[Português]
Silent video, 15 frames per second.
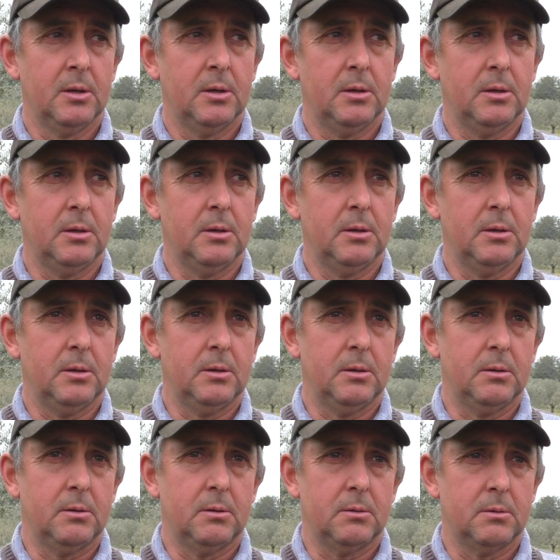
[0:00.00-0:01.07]

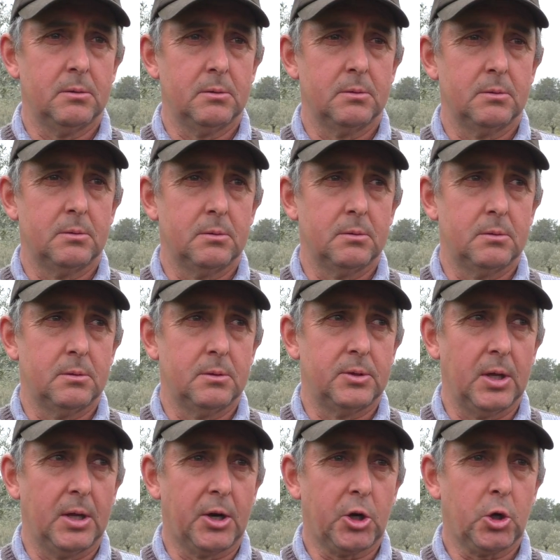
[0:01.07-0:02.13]
eh, de, de,
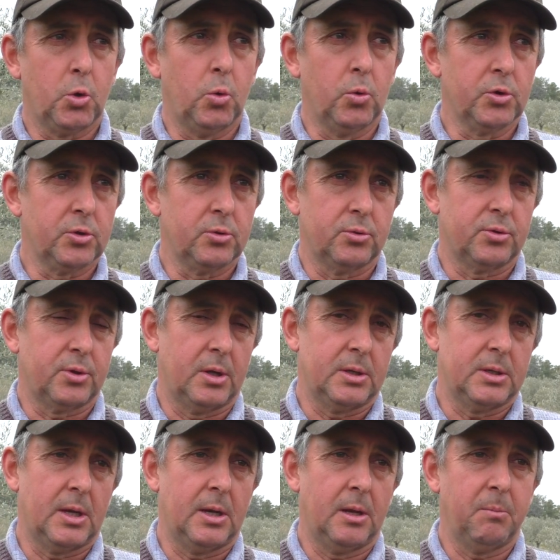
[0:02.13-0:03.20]
ter recursos, quer
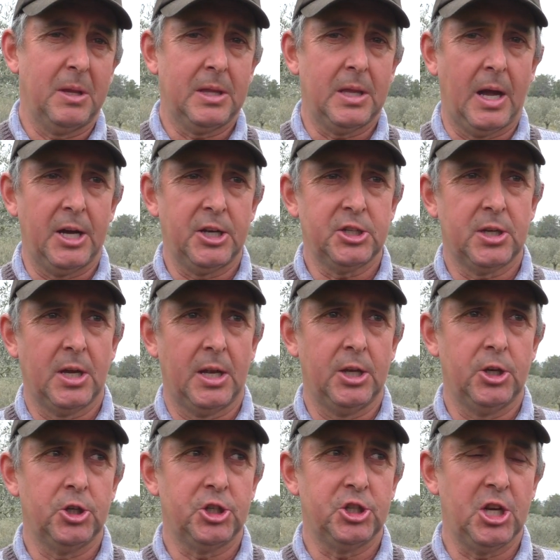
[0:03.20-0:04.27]
alimentares, quer
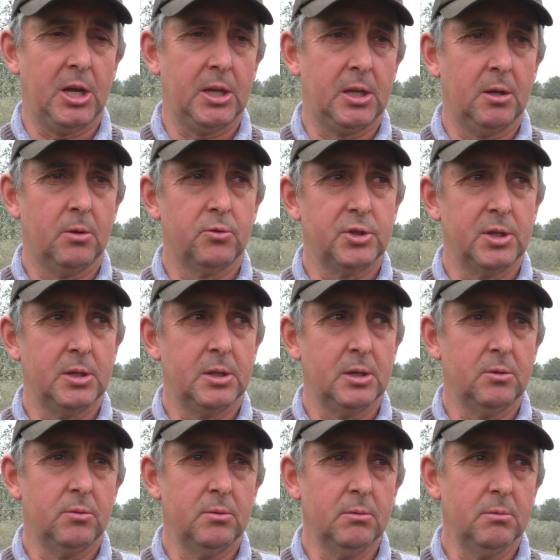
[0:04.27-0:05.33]
energéticos,
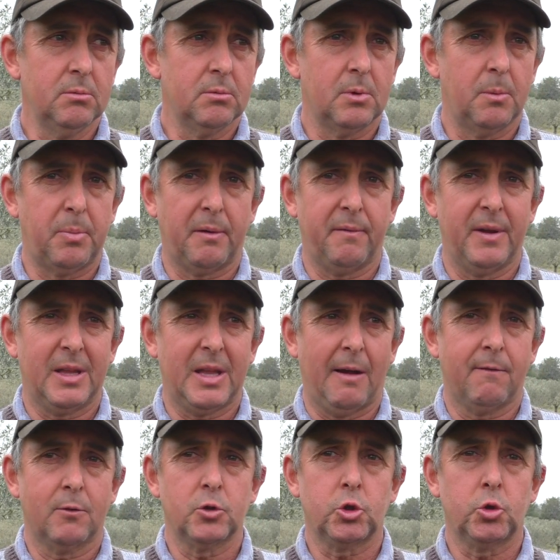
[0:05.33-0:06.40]
então
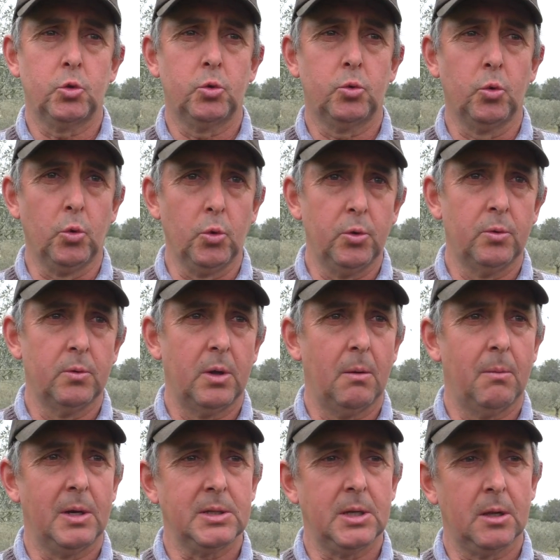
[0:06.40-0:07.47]
aproveitavam-se tudo e
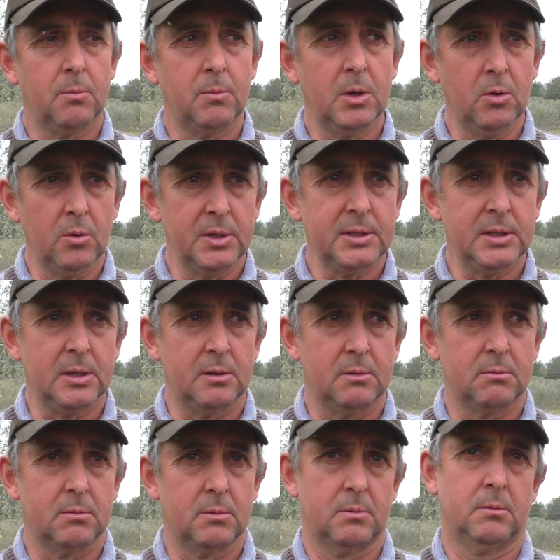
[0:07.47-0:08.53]
mais alguma coisa.
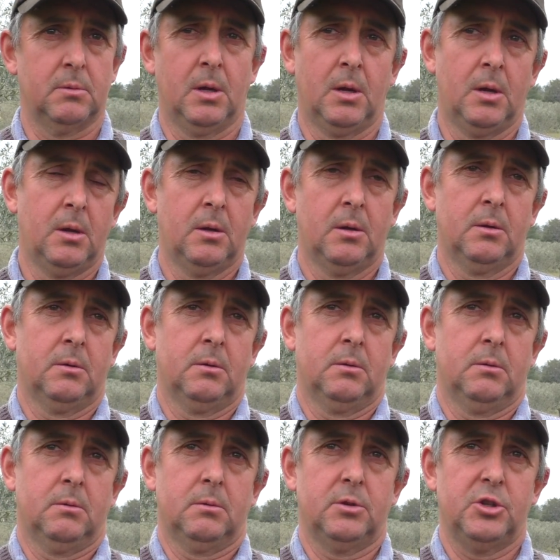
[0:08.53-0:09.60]

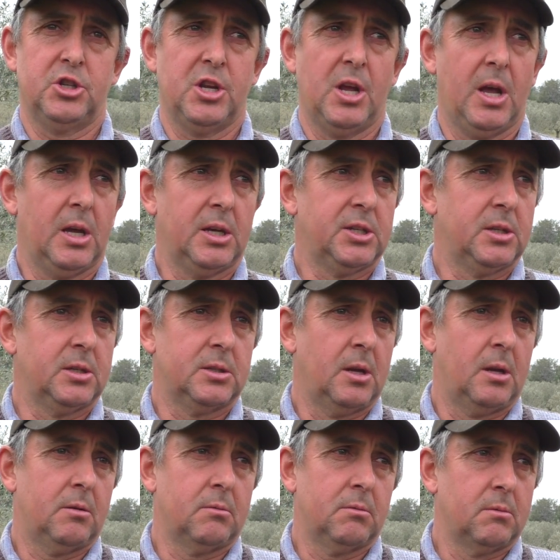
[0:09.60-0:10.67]
Gestas
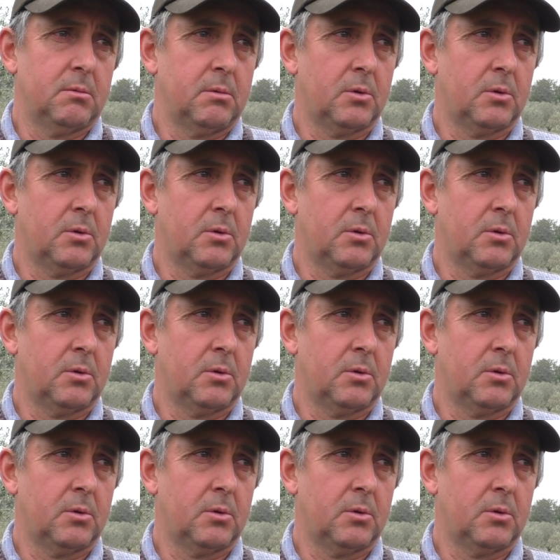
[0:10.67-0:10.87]
eram